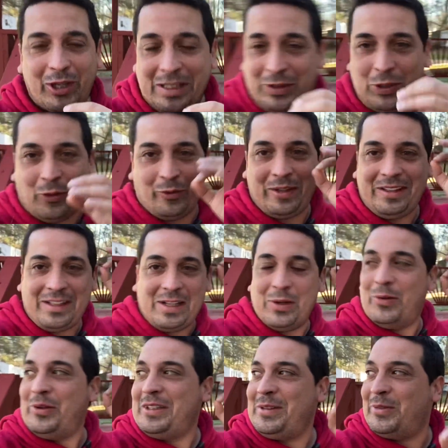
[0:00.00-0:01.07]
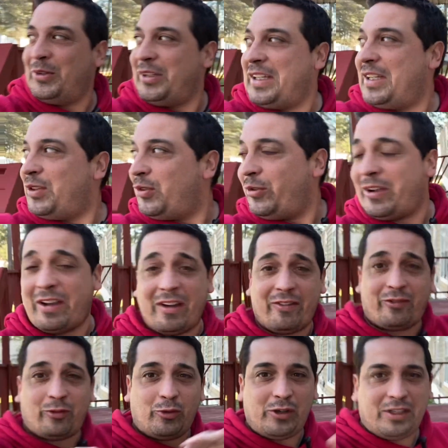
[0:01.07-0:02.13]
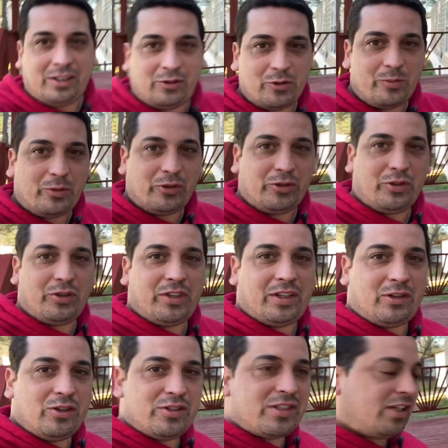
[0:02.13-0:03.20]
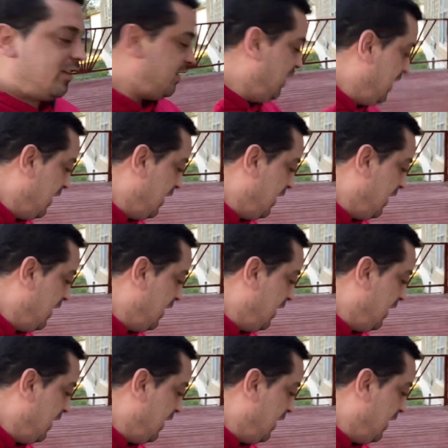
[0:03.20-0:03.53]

Estuve, los últimos días estuve a full con un montón de cosas.